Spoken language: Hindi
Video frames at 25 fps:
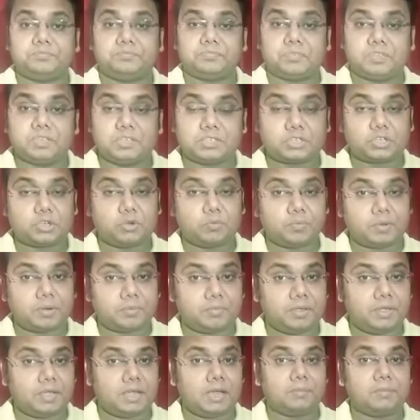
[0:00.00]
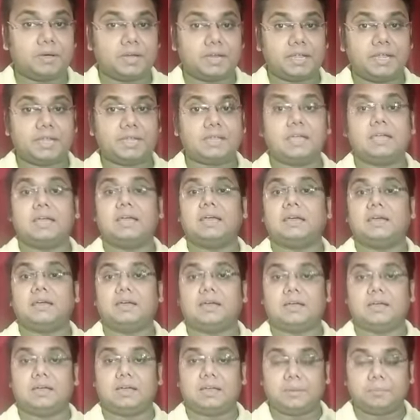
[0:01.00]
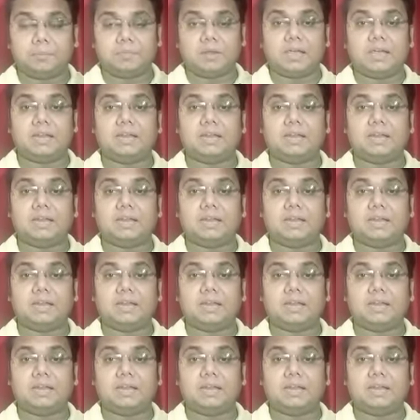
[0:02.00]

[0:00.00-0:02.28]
इसके ऊपर भी हमारा एक अपना